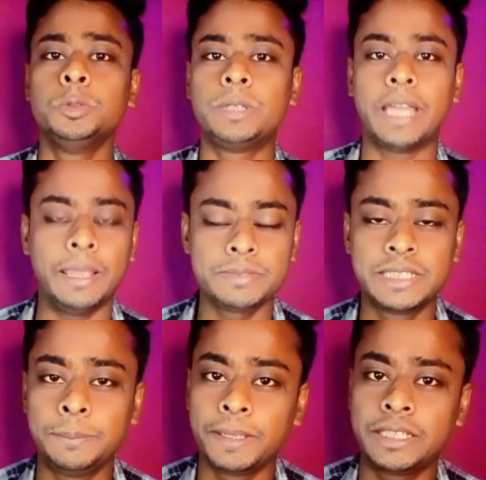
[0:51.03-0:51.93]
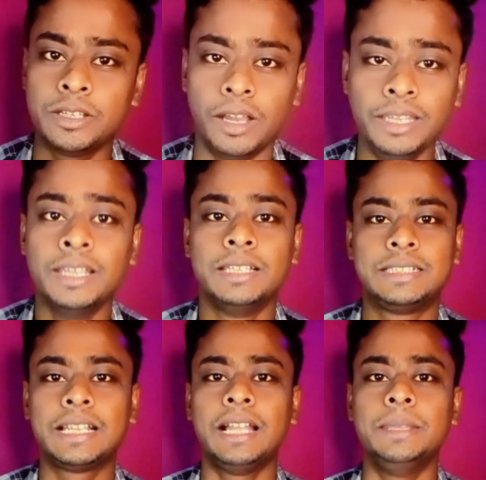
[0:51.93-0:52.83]
কিন্তু টাইম স্লিপে কি হয়
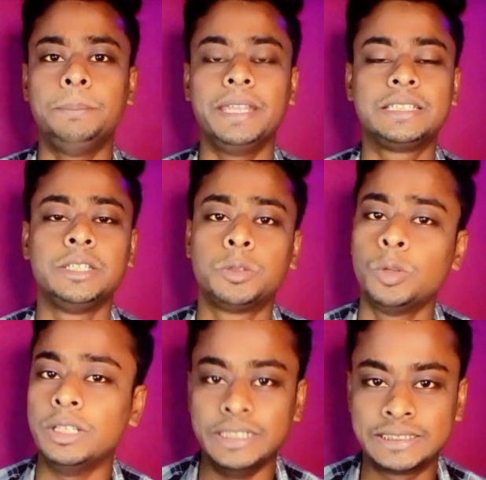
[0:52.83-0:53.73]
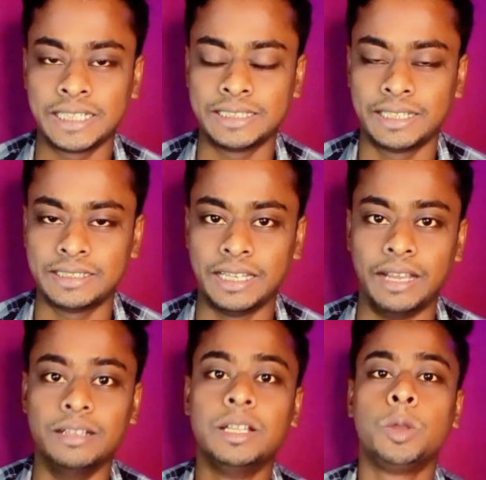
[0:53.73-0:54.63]
সেখানে ব্যক্তির কোনো ইচ্ছা থাকে
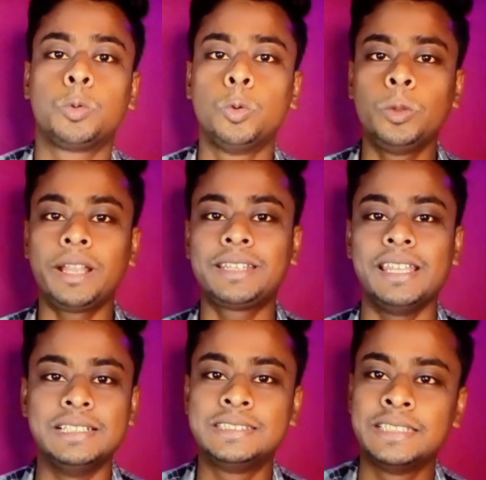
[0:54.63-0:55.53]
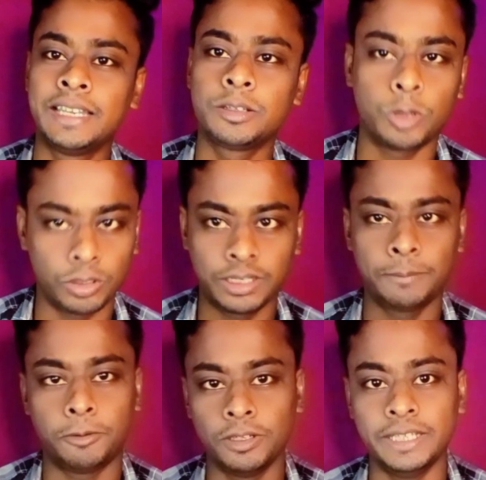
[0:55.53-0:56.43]
না কোনো একটা ইনসিডেন্ট
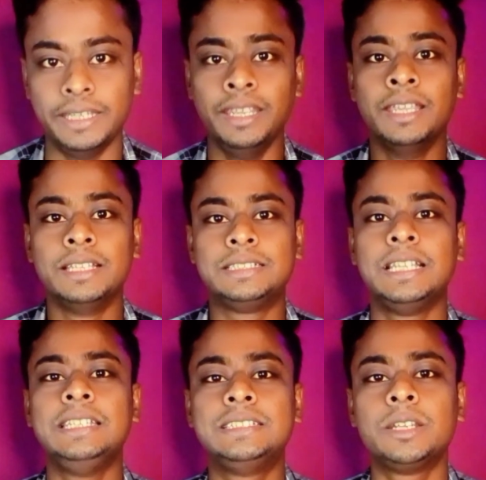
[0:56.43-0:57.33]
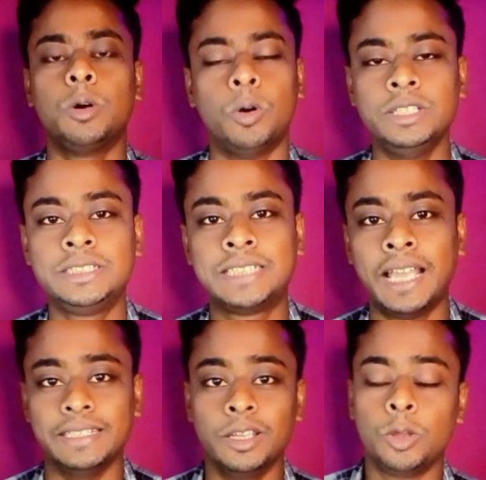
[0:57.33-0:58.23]
ঘটার ফলে সে নিজের
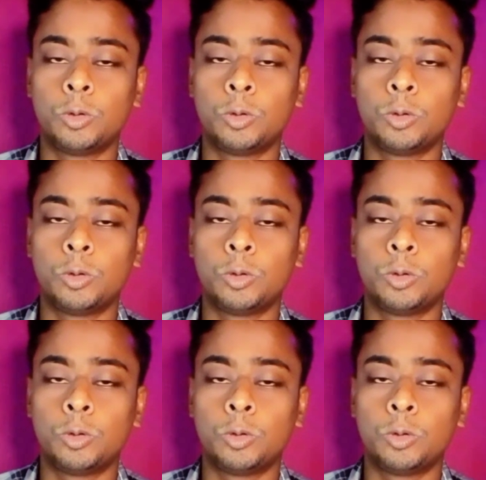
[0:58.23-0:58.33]
অনিচ্ছায়